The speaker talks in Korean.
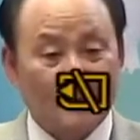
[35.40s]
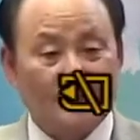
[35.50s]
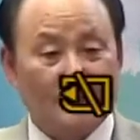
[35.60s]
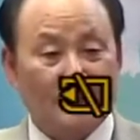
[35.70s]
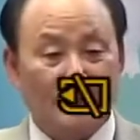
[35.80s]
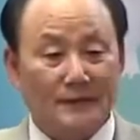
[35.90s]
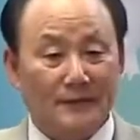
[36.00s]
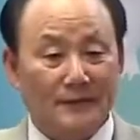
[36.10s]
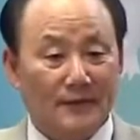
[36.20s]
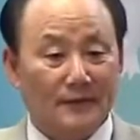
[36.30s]
그
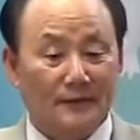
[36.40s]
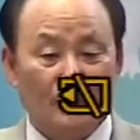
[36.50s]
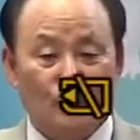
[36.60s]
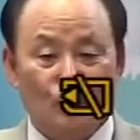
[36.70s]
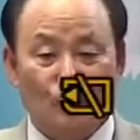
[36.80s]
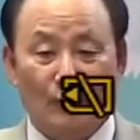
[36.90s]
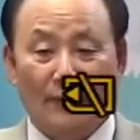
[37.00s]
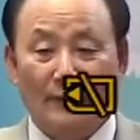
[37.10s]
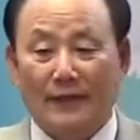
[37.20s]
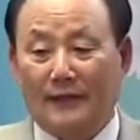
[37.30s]

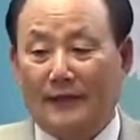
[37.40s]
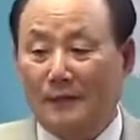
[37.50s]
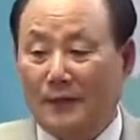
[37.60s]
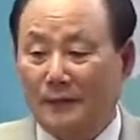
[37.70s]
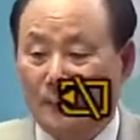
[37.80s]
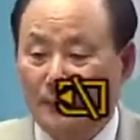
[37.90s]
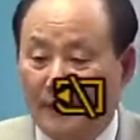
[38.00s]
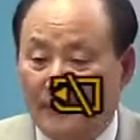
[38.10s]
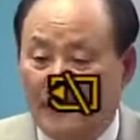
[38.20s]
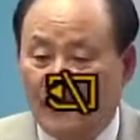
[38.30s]
우간다라고 하는
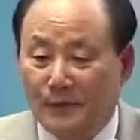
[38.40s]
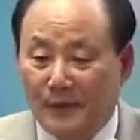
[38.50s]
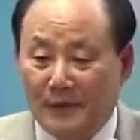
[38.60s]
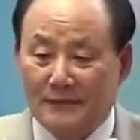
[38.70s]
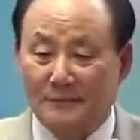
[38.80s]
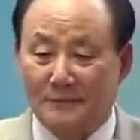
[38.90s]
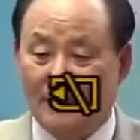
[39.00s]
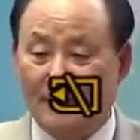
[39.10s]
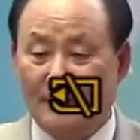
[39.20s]
곳에 다녀왔습니다.